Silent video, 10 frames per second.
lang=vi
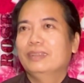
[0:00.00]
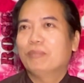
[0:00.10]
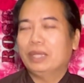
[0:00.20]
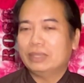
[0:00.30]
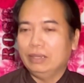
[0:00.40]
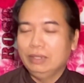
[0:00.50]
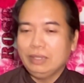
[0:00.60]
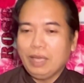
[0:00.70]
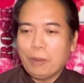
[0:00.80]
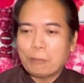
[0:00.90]
mà
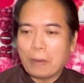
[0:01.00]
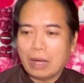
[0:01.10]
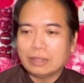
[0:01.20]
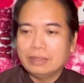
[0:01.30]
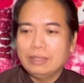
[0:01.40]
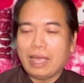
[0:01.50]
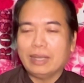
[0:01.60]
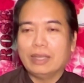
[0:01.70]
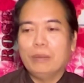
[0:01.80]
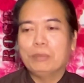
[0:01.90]
tưởng nhớ phật như
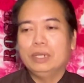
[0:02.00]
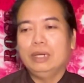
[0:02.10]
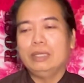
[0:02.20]
ăn cơm bữa